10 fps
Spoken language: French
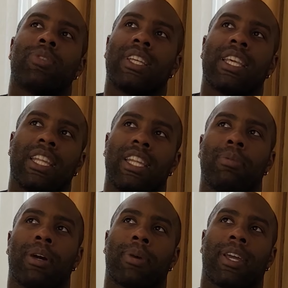mon
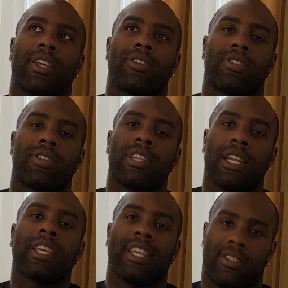équilibre. Après,
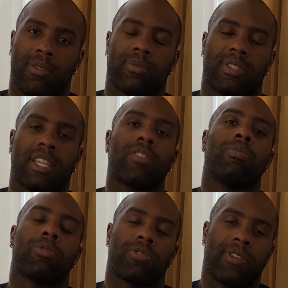la question c'est
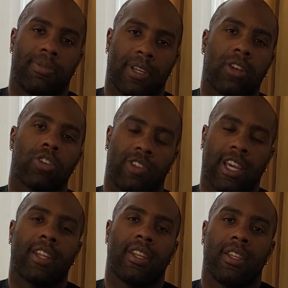comment je vais faire quand je vais
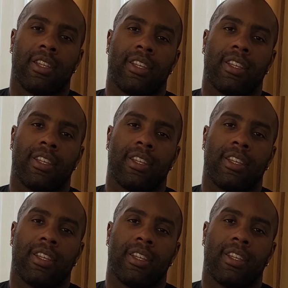arrêter.